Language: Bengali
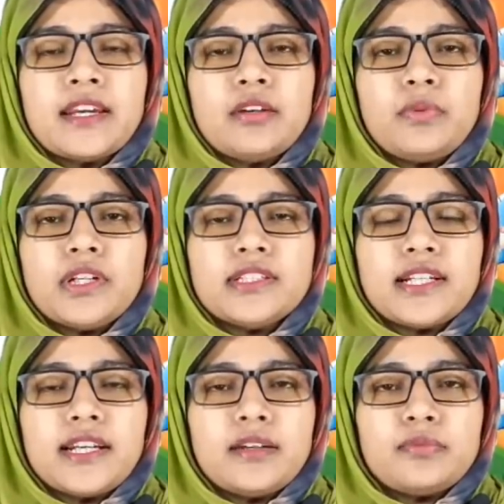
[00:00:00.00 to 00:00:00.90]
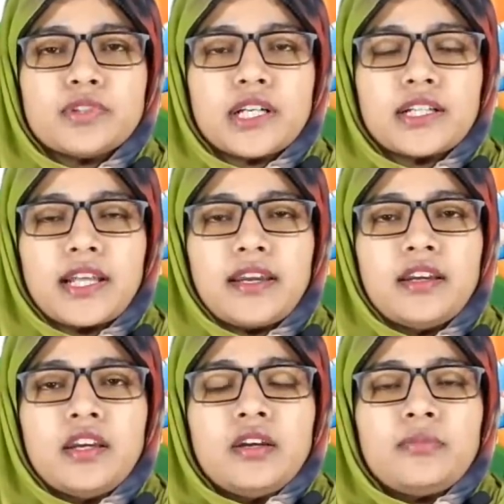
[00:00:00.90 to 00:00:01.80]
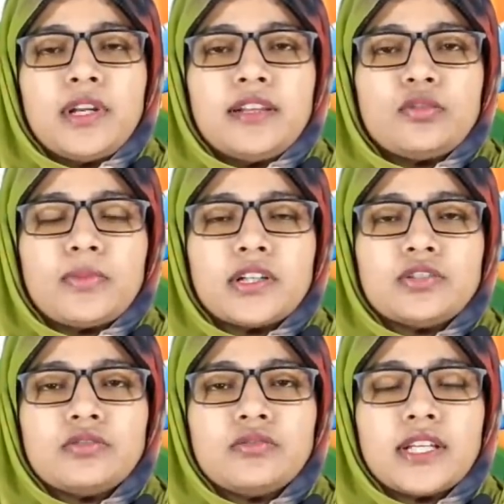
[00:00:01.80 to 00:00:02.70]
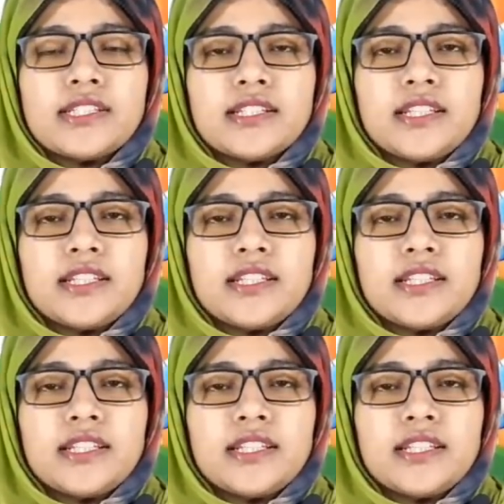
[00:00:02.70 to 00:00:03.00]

এরপরে জ্যাঠাইয়ের পোশাক দেয় বলে তোমার জন্য আছে